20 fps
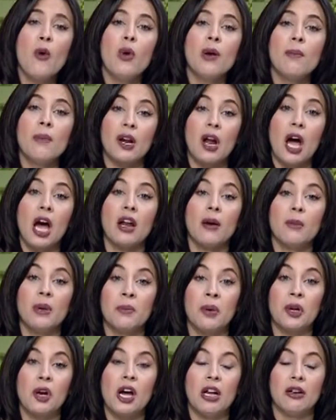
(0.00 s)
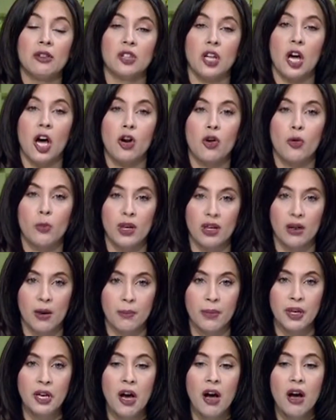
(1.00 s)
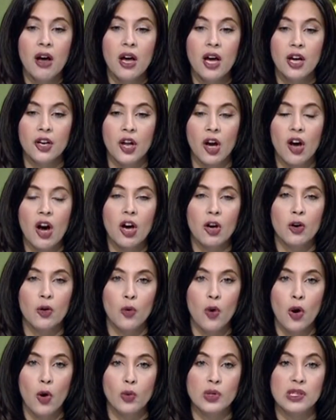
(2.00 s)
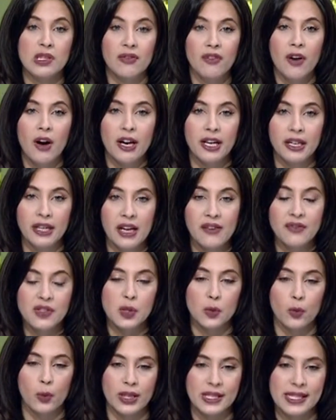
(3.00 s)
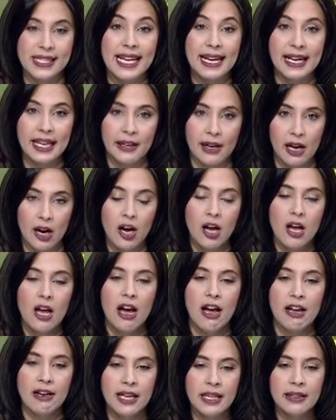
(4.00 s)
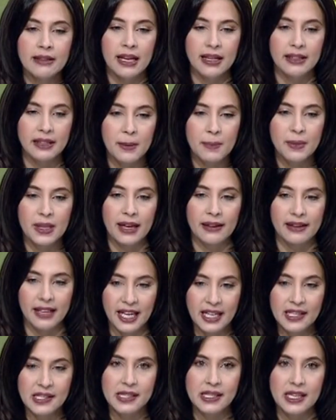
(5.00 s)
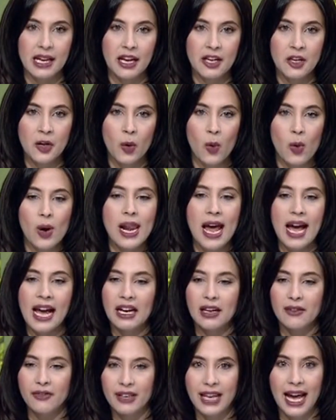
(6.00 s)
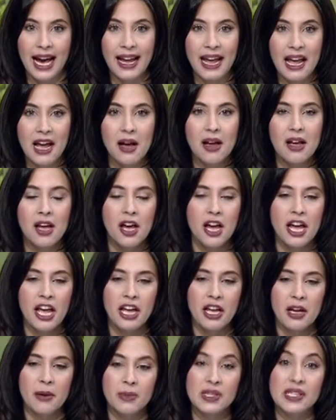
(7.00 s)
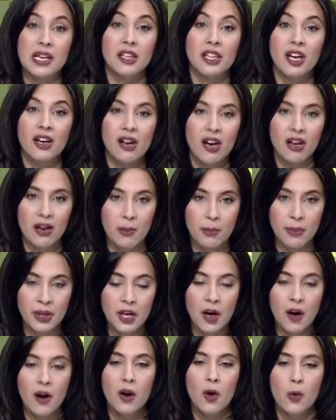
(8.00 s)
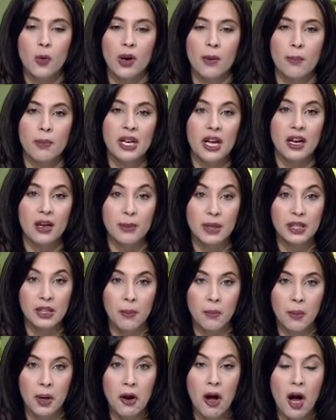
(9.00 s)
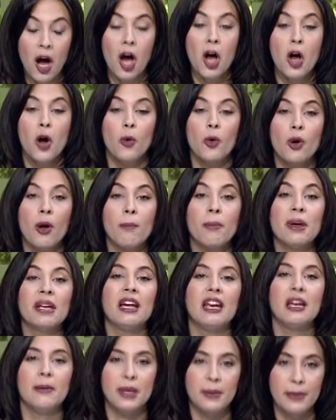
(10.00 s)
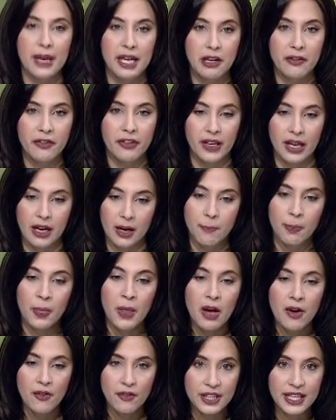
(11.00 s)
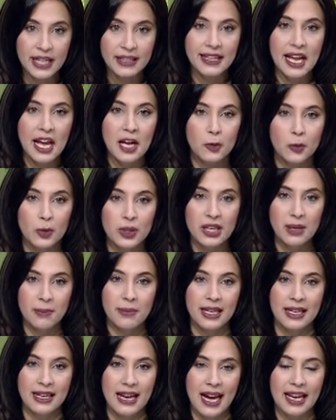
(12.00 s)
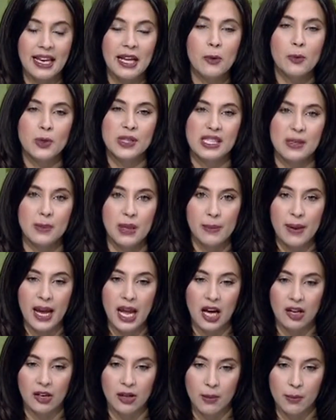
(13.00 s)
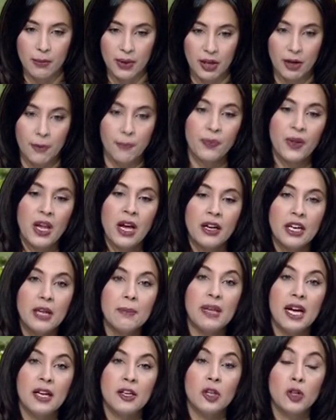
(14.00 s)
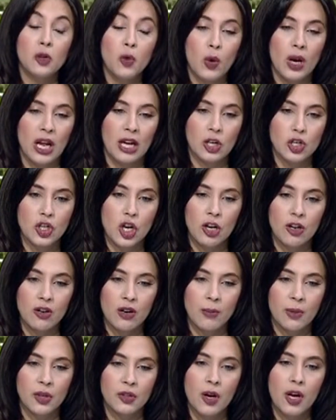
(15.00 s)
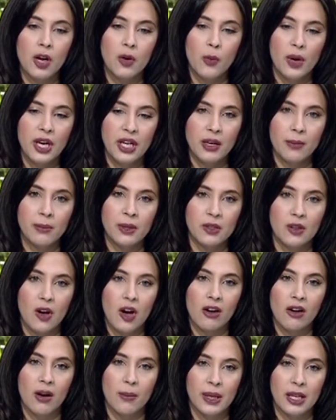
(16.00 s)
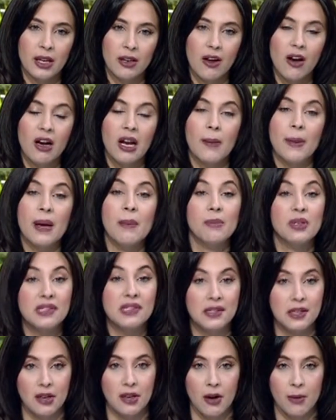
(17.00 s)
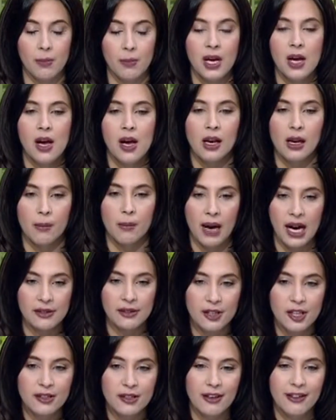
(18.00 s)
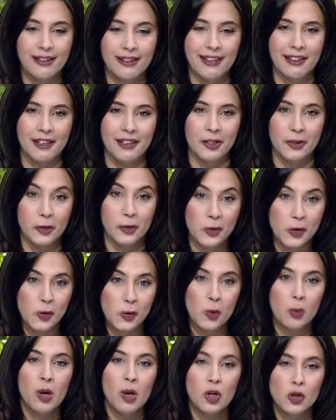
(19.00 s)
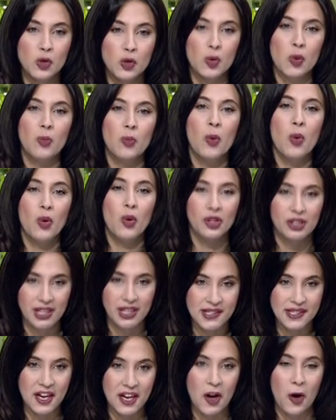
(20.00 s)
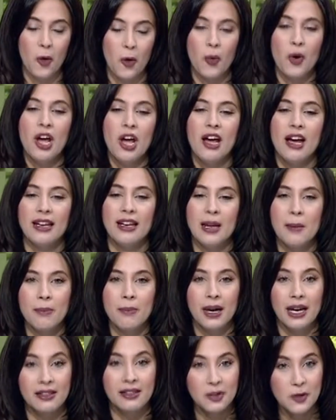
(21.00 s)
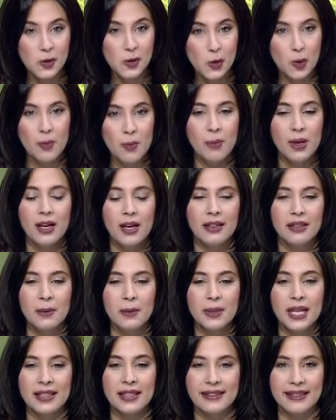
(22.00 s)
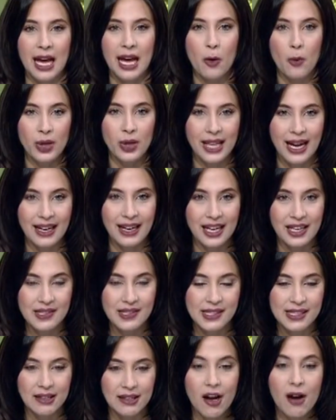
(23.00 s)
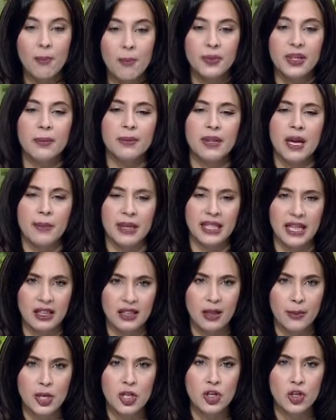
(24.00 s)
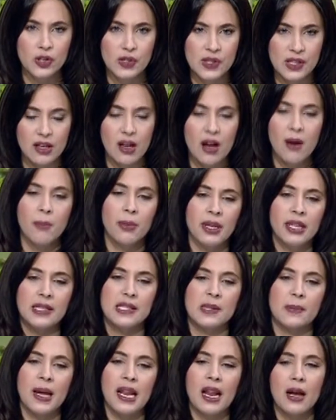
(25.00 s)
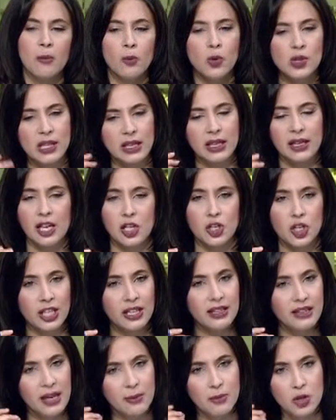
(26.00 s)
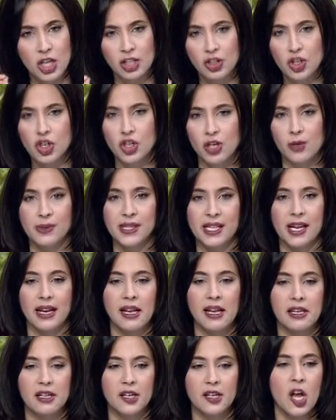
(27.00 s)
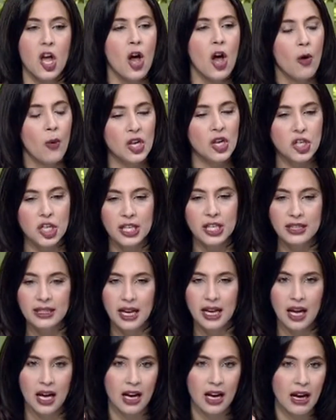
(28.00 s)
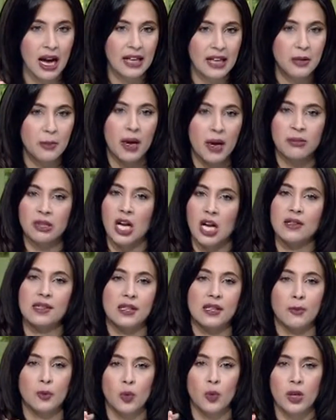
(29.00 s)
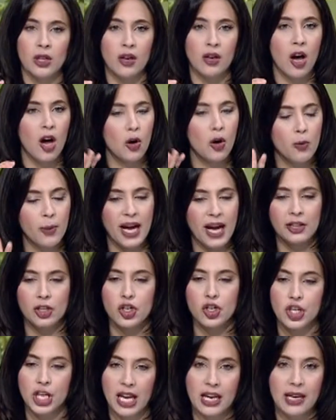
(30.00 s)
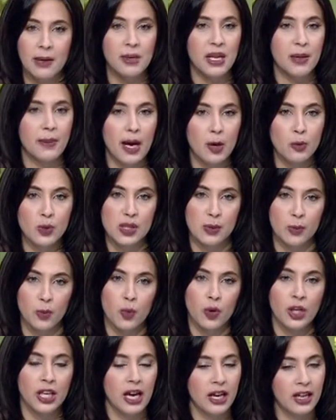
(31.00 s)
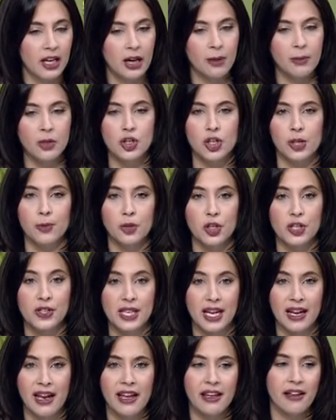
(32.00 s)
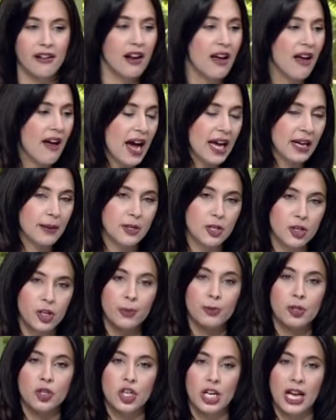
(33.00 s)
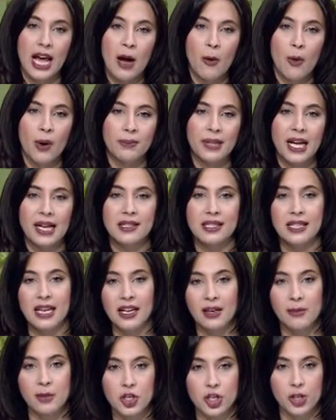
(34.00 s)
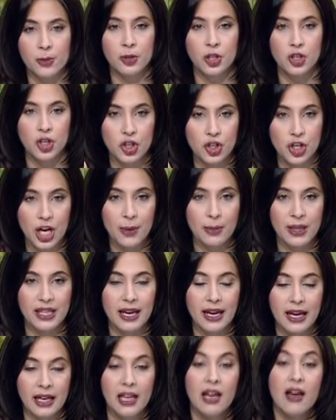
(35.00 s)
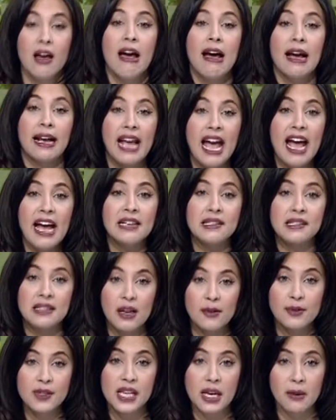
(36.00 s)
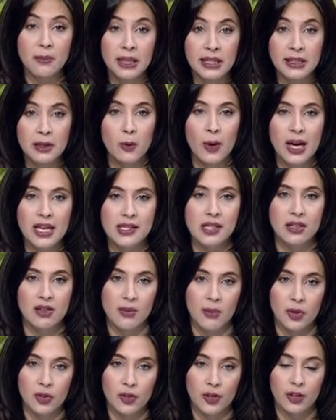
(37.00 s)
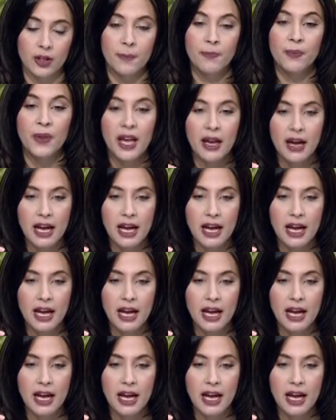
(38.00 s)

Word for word: اول مرحله من مراحل التقرب لربنا نقاء الروح وصفاء النفس والسريره ان انت تبدا تحس ان كل حاجه في الحياه آه، مسيرها ربنا وربنا اللي بيدبرها وربنا اللي بيبارك فيها فتجتهد وتعمل اللي عليك وتسيب الباقي على ربنا نبدا ندخل على شهر رمضان واحنا بنتقرب الى الله كمان بالصيام لما حضرتك آه، تصوم صوموا تصحوا لما تصوم تبدا تتعود على الصيام تبدا ما تعتبرش الصيام بالنسبه لك مزعج عشان انت مش هتشرب سجاير وعشان انت هتبقى متعصب طول النهار ومحدش يكلمني بقى وسيبوني انا ما شربتش سجاير انا ما شربتش القهوه بتاعتي انا ما شربتش الشاي بتاعي جهز نفسك من دلوقتي لرمضان